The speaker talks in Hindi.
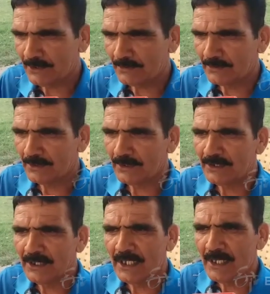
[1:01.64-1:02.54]

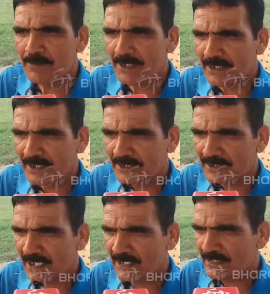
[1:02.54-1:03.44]
नहीं ले पाता
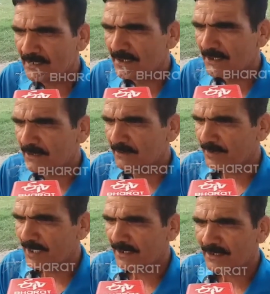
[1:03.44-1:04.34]
किसान
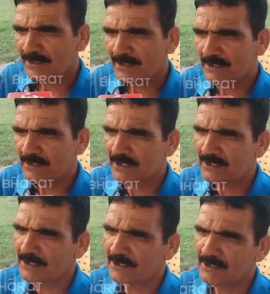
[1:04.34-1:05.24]
प्राकृतिक
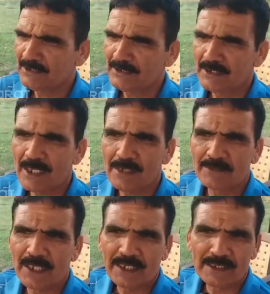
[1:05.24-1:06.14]
खेती इतनी
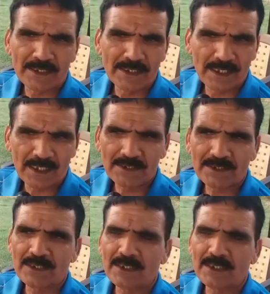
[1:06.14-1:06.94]
लाभदायक नहीं है आज के